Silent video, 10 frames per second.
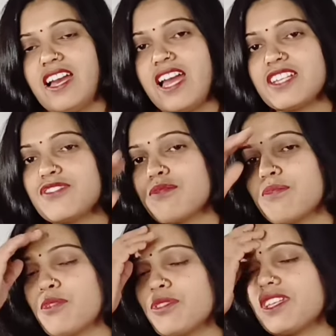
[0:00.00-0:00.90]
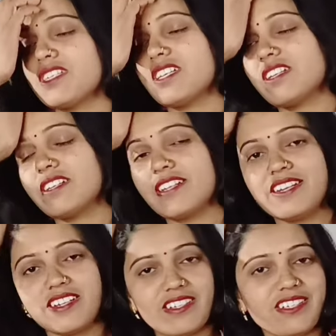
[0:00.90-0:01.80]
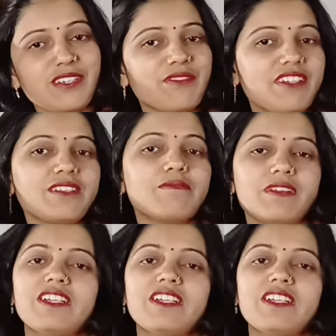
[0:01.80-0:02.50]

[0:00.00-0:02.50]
आज तो बहुत ही ज़्यादा ठंड है क्योंकि आज